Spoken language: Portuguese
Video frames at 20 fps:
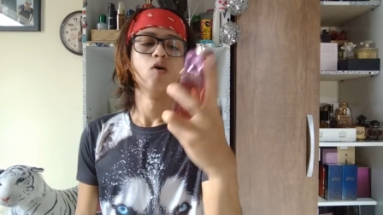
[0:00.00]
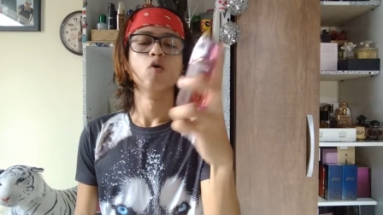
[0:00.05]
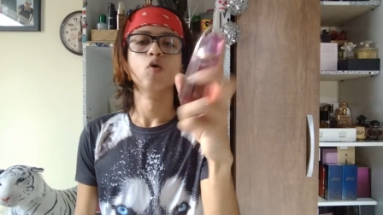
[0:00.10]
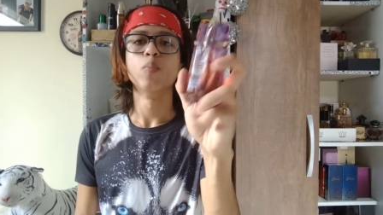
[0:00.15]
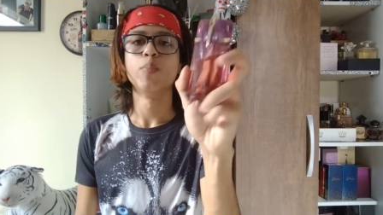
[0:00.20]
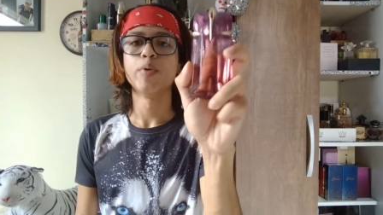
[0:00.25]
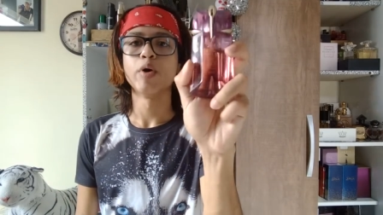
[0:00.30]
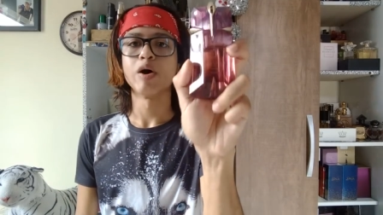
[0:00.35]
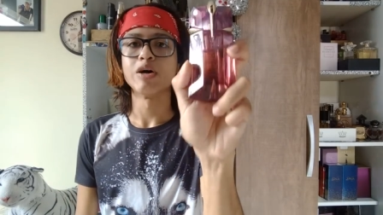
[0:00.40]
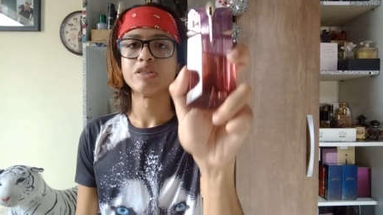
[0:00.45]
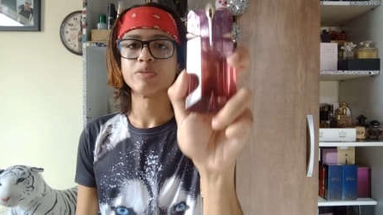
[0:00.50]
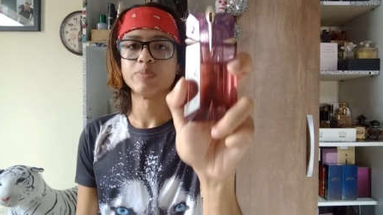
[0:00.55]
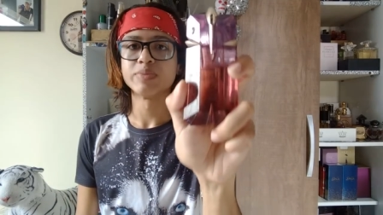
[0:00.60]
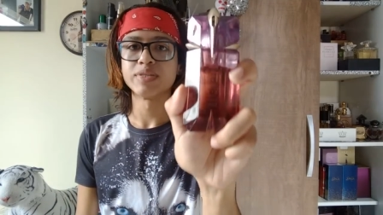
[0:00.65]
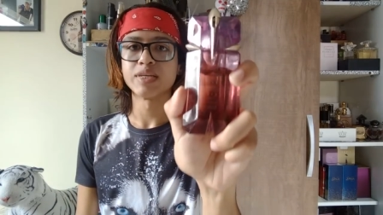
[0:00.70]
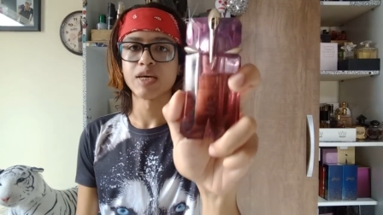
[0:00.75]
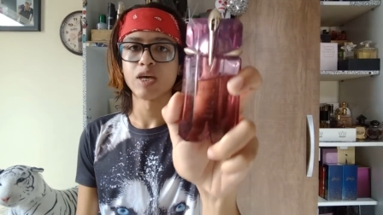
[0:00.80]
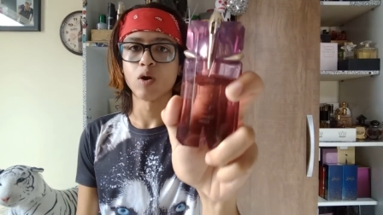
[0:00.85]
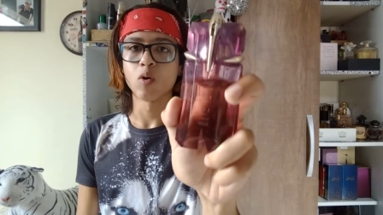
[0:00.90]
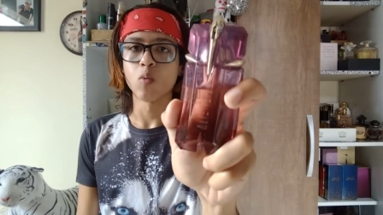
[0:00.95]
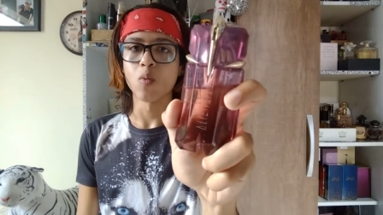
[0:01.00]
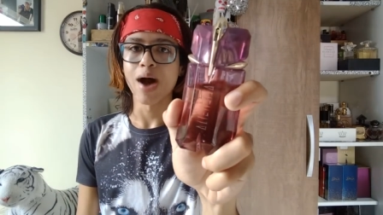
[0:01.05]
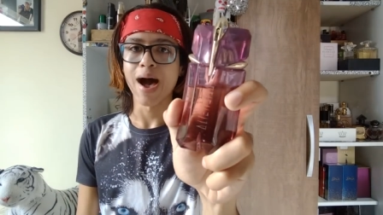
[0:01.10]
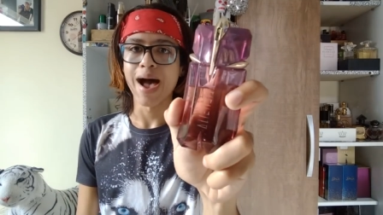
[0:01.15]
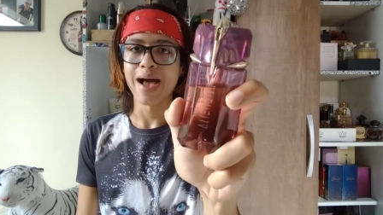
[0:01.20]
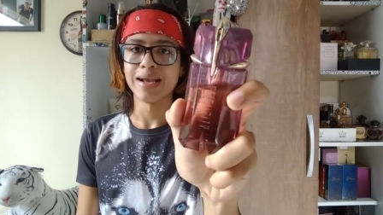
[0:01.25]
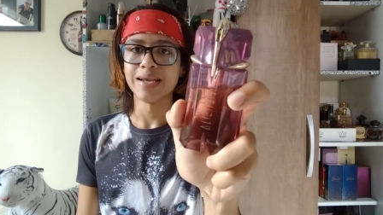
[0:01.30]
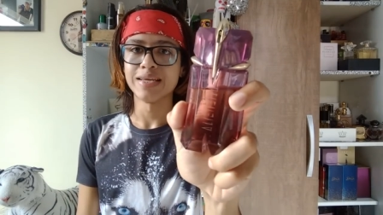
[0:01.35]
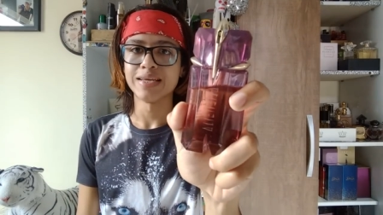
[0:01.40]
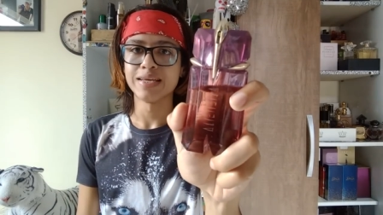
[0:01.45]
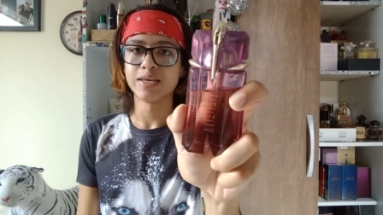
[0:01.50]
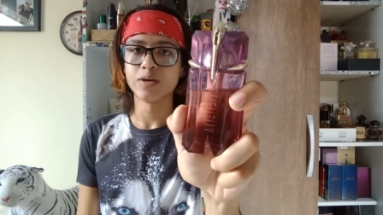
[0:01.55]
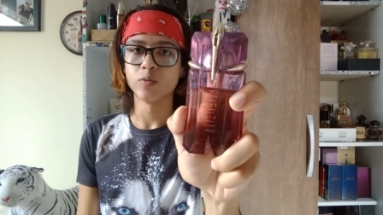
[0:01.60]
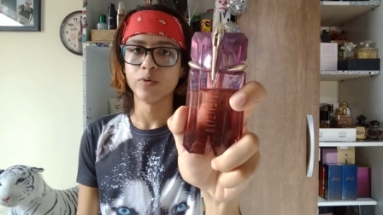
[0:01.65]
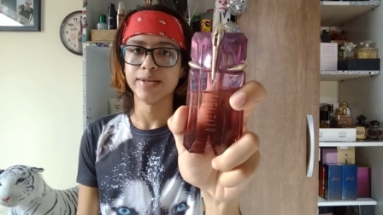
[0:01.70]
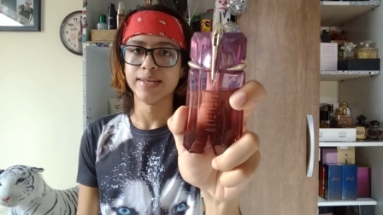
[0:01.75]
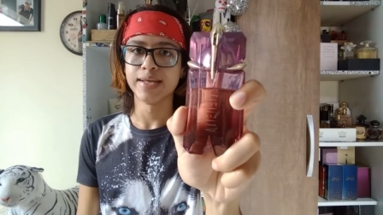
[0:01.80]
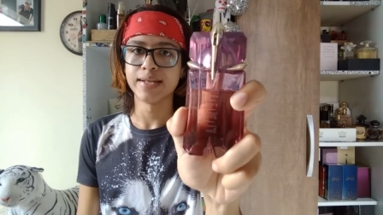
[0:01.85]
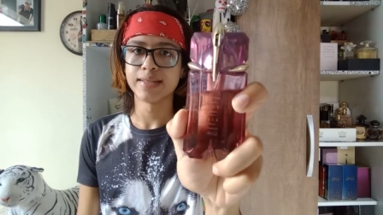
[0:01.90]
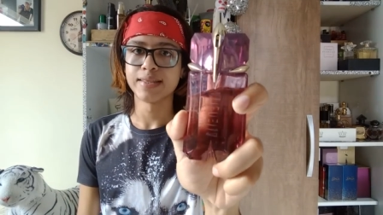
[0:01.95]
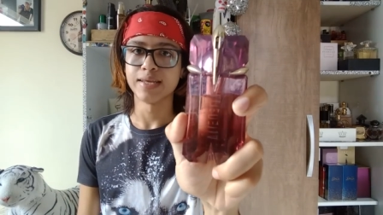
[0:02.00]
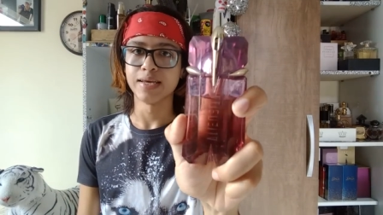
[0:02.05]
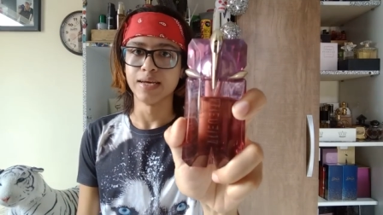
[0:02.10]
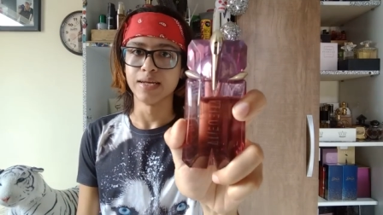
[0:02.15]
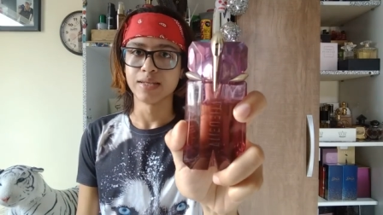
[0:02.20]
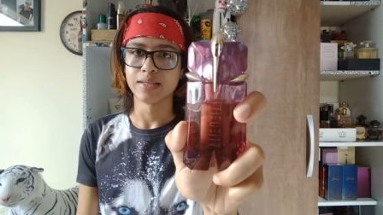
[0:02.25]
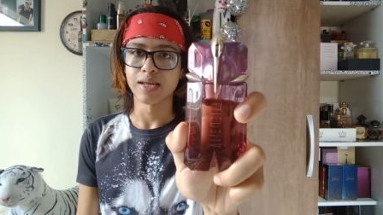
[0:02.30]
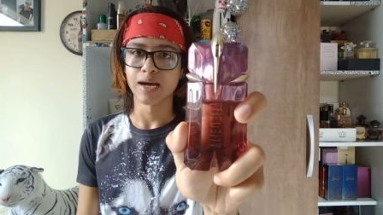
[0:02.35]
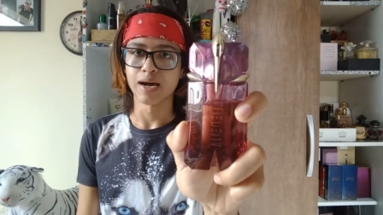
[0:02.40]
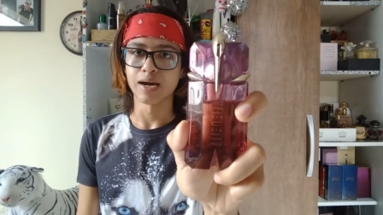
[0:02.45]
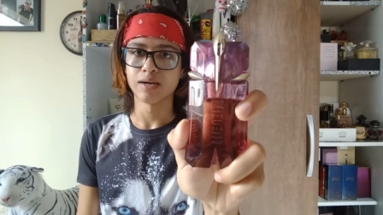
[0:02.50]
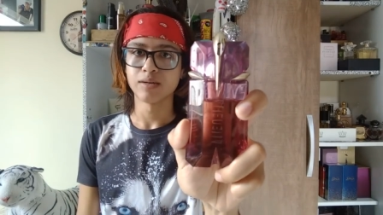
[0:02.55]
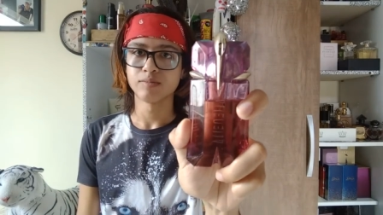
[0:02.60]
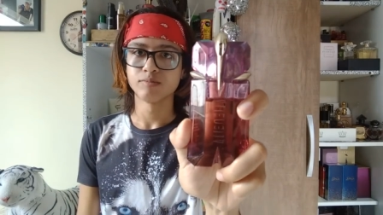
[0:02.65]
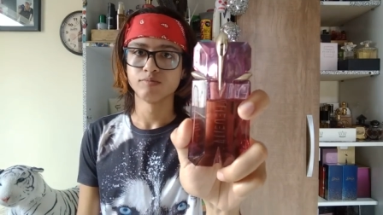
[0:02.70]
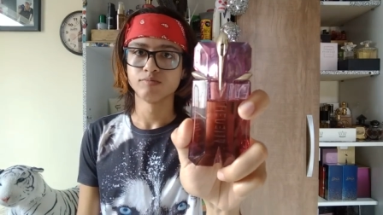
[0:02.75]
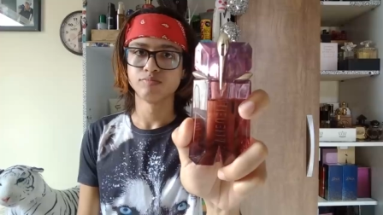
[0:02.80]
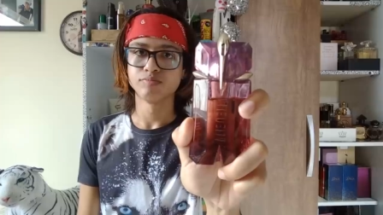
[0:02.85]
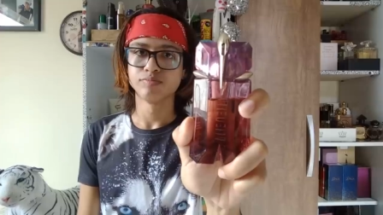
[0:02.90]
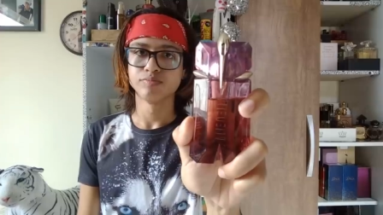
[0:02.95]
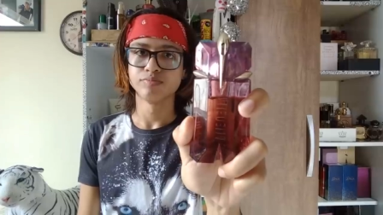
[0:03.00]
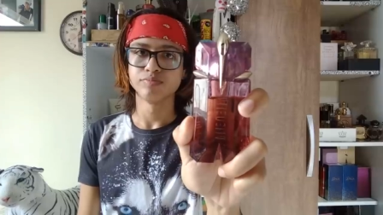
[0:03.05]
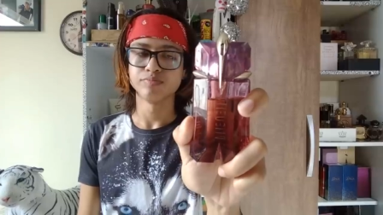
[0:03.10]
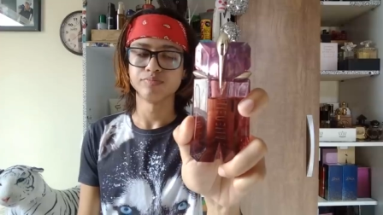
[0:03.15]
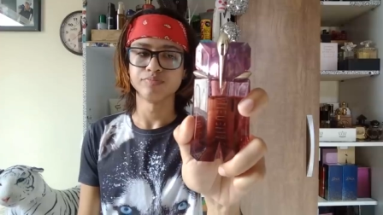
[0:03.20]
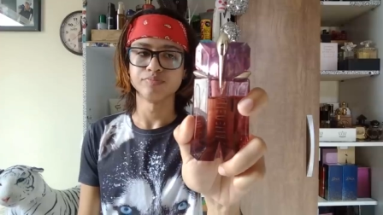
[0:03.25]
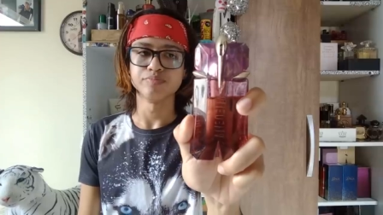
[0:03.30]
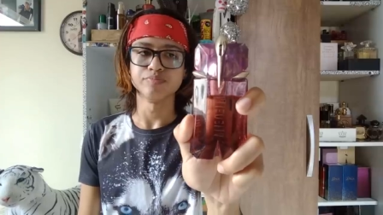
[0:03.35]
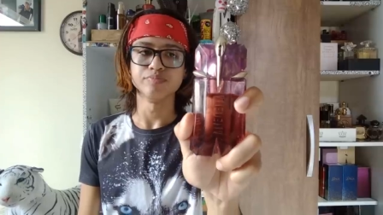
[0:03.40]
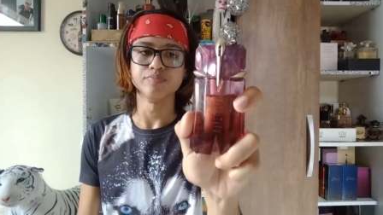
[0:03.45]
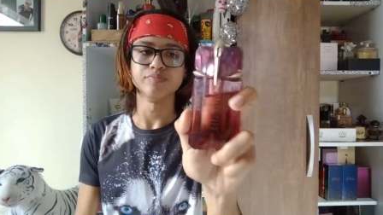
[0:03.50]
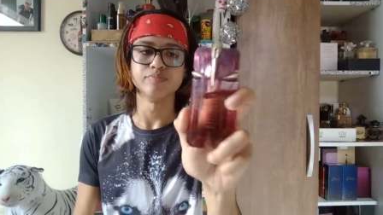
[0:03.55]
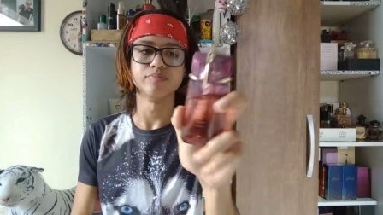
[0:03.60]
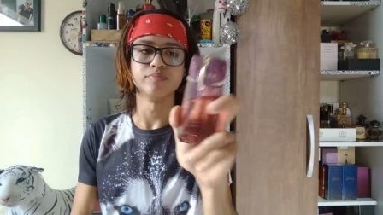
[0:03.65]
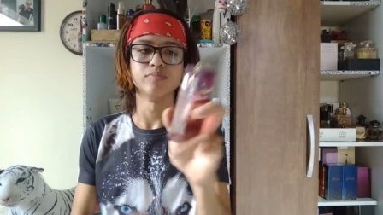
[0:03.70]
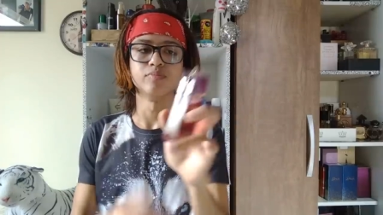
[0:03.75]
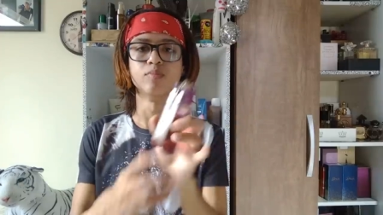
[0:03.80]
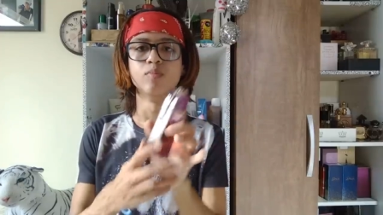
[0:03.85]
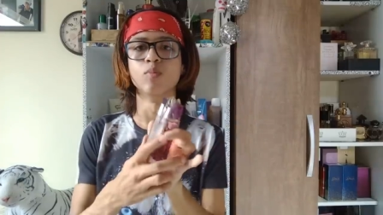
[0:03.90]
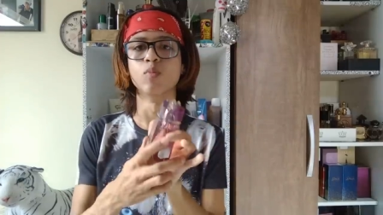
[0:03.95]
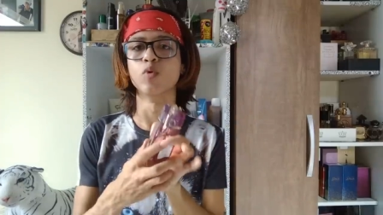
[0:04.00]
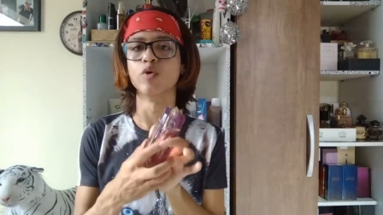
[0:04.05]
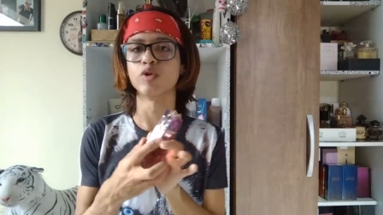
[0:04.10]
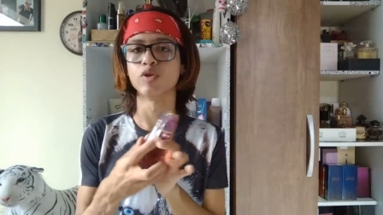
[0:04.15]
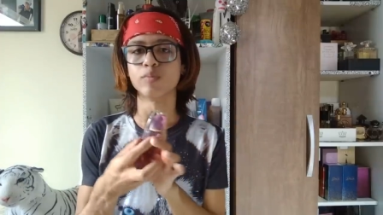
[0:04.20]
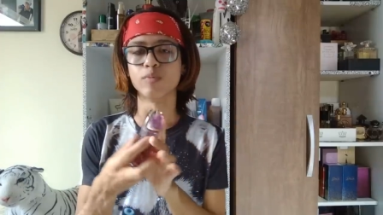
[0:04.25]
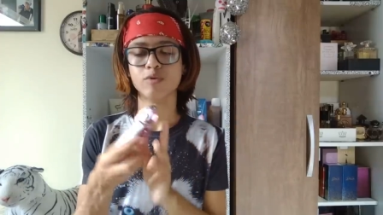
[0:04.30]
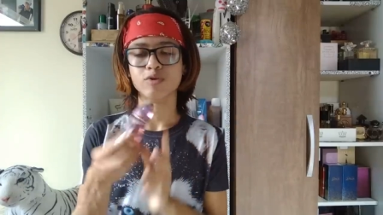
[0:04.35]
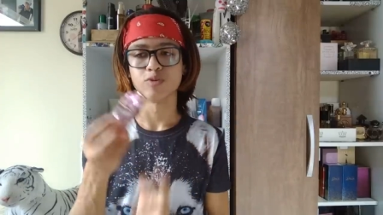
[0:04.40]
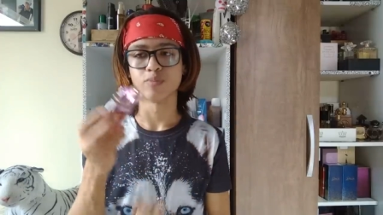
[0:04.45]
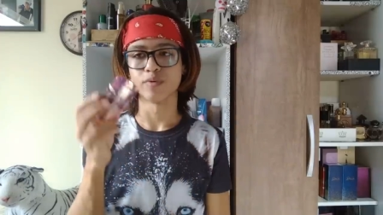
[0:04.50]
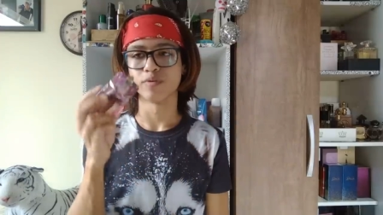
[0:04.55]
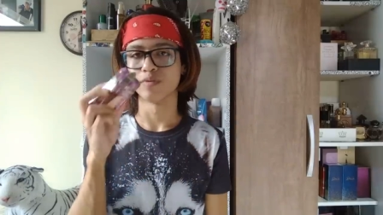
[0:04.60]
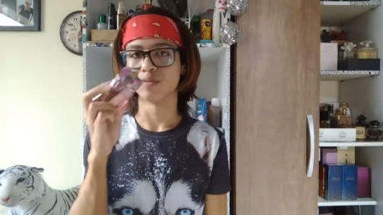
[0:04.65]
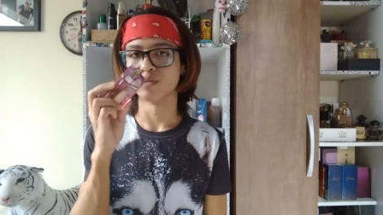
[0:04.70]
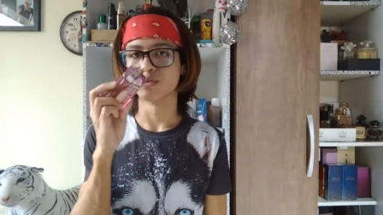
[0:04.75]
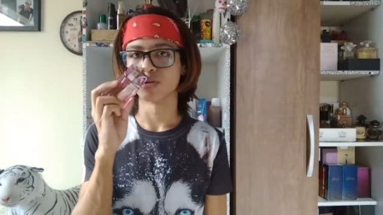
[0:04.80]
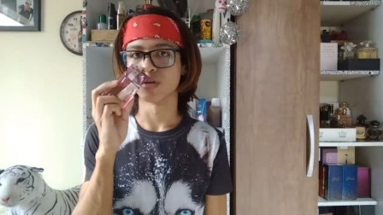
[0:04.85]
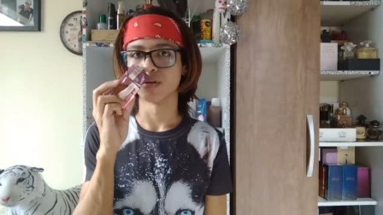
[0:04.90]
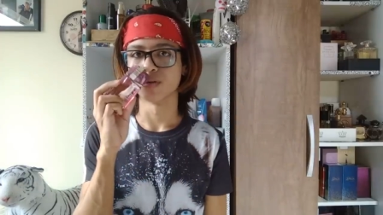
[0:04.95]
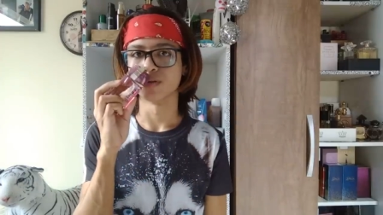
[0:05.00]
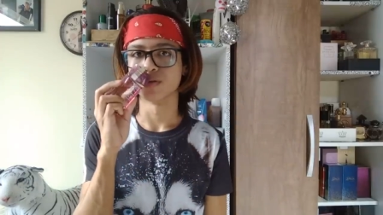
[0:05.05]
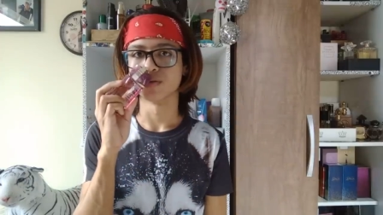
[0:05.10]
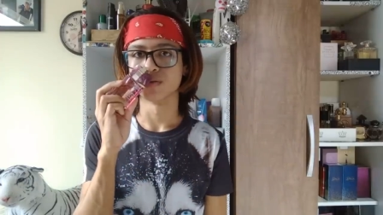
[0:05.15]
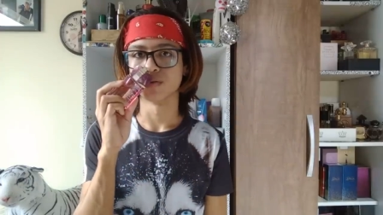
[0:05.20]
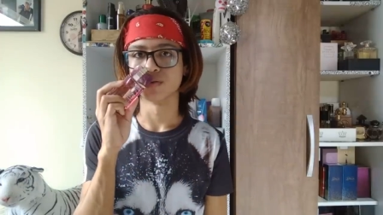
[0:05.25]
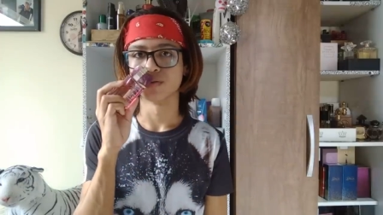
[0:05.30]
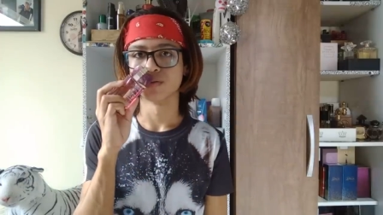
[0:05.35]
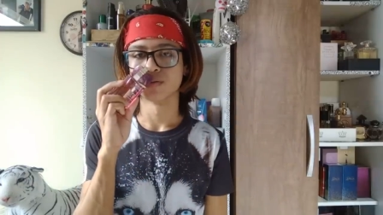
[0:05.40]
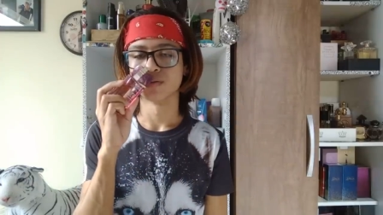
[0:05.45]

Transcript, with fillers: O próximo, esse aqui é o Allen, o EDT, tá? Muito bom esse perfume, gente.